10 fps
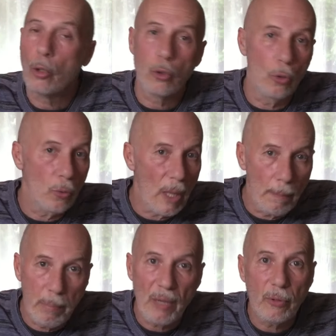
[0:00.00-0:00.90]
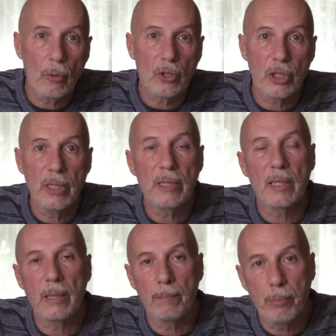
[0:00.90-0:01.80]
que l'on n'a pas franchi,
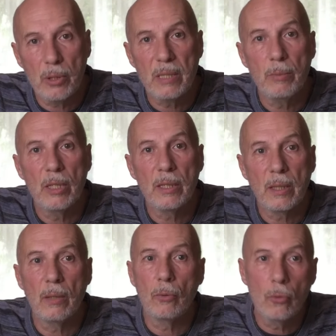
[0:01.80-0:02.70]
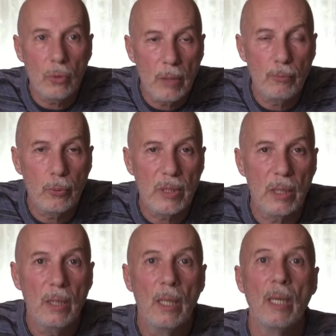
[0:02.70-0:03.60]
c'est des possibilités non épuisées.